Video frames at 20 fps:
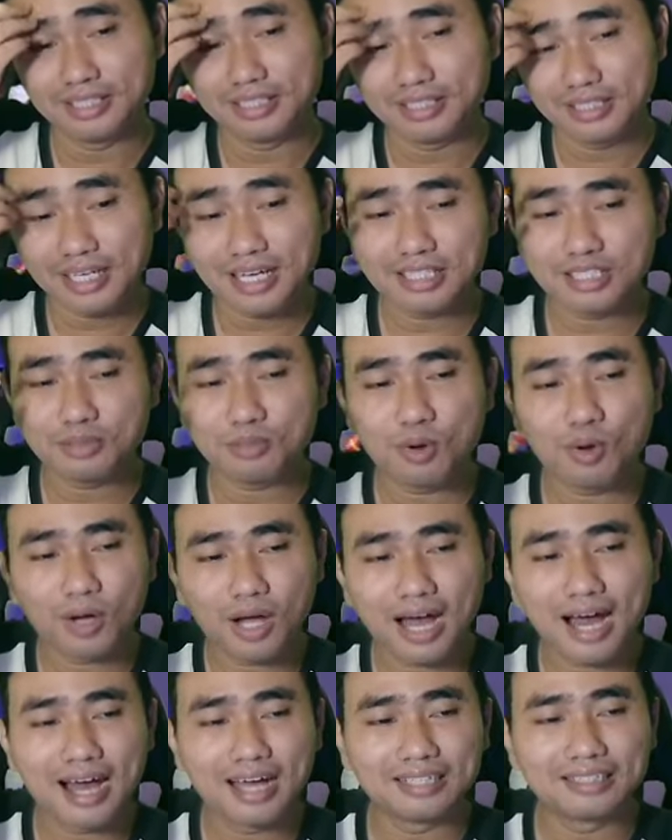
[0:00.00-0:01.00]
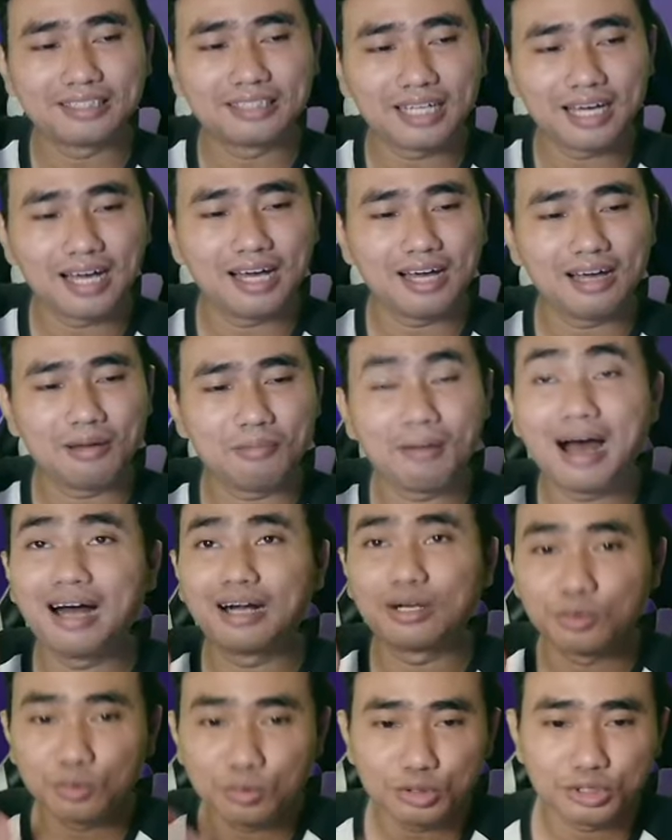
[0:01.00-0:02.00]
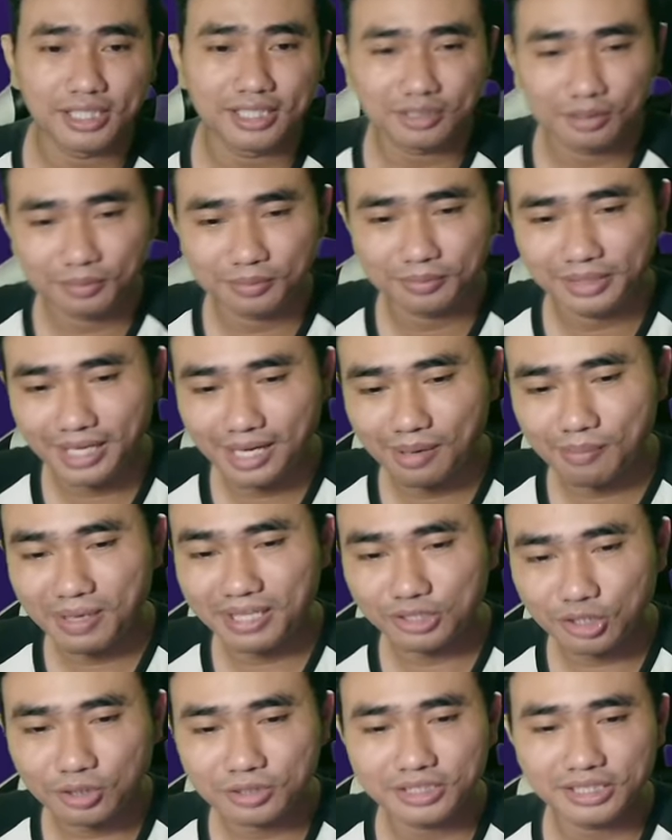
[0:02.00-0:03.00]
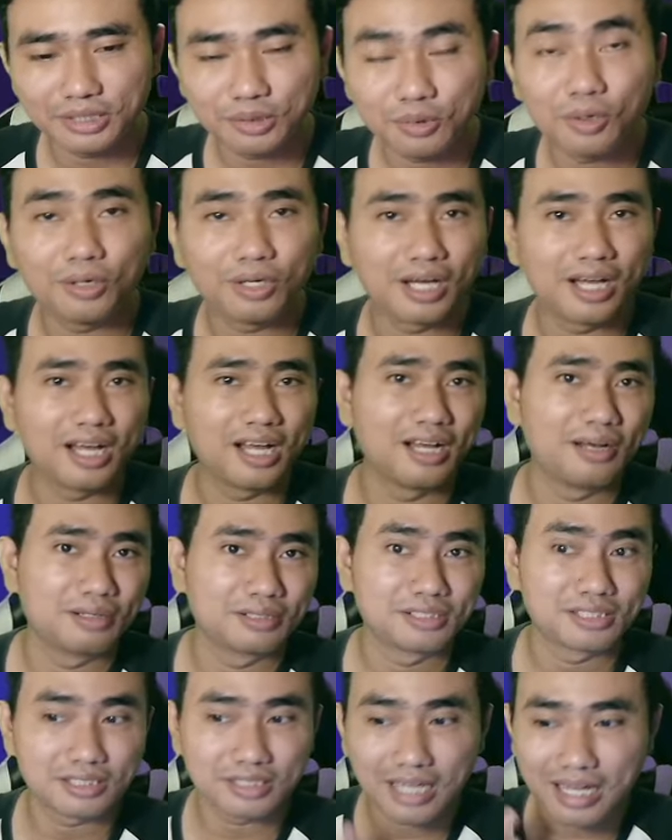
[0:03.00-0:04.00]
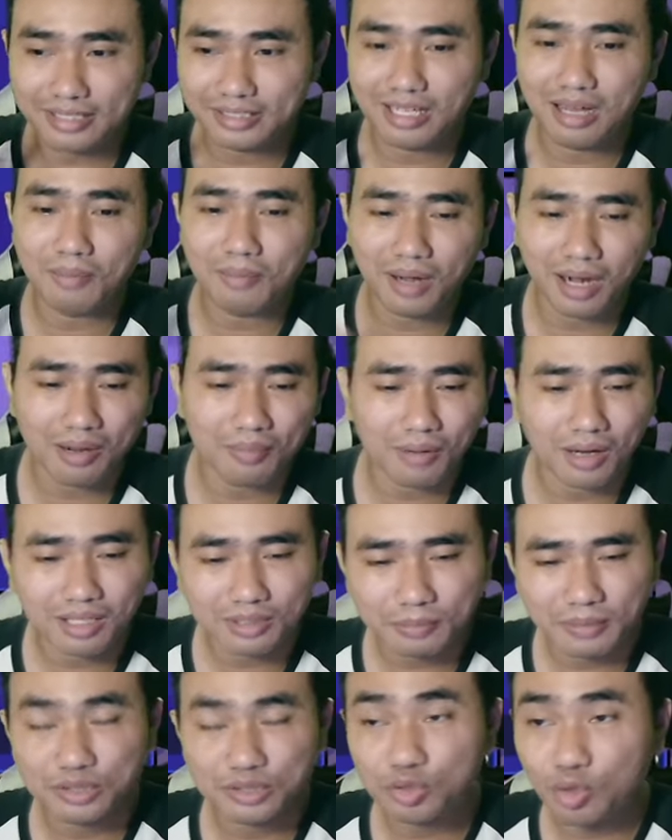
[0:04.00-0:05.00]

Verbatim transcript: ya semoga aja bagus ya tentunya besok sih gue udah gak sabaran banget pengen